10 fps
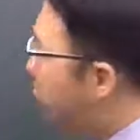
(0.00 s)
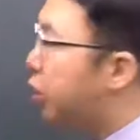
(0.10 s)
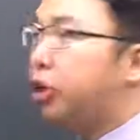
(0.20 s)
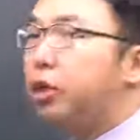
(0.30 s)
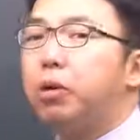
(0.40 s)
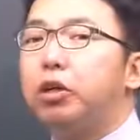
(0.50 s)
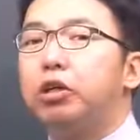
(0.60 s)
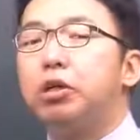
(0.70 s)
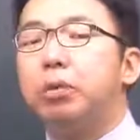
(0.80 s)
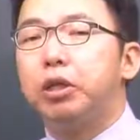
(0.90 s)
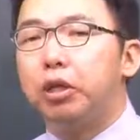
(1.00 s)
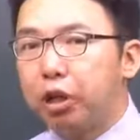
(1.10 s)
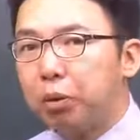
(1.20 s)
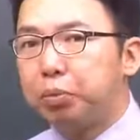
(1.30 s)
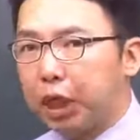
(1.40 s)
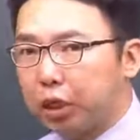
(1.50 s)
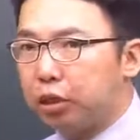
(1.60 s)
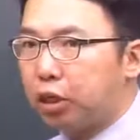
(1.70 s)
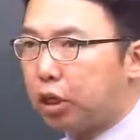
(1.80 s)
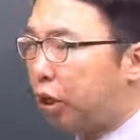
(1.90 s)
그림만 그리면 어렵지
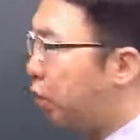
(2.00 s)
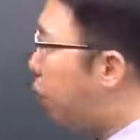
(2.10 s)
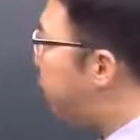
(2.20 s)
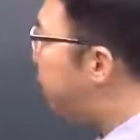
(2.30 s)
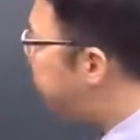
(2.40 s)
않으니까요.